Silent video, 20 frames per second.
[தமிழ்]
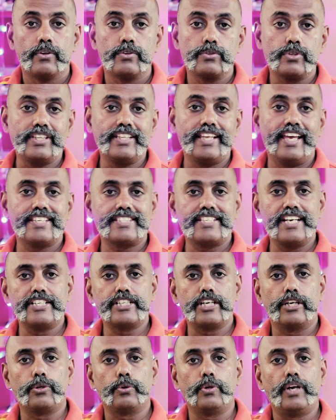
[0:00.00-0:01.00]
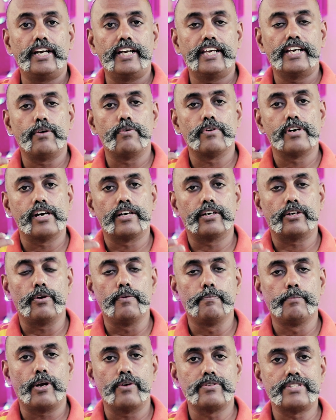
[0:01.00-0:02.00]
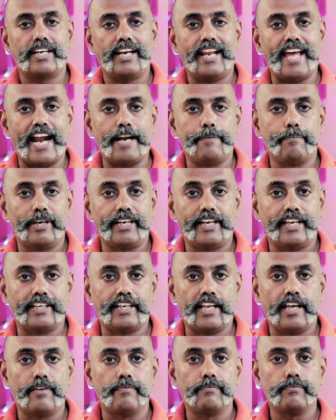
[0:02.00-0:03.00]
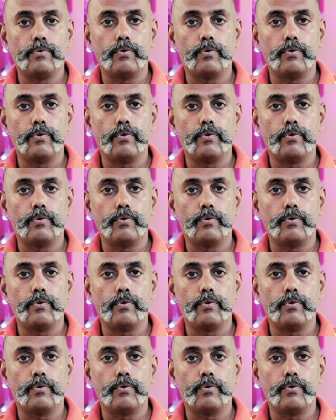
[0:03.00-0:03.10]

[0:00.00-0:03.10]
ஸோ இந்த எக்ஸ்டென்ஷன் டூவில் நீங்கள் உங்கள் க்ரோம் ப்ரௌசரில் ஆட் பண்ணிட்டீங்கன்னா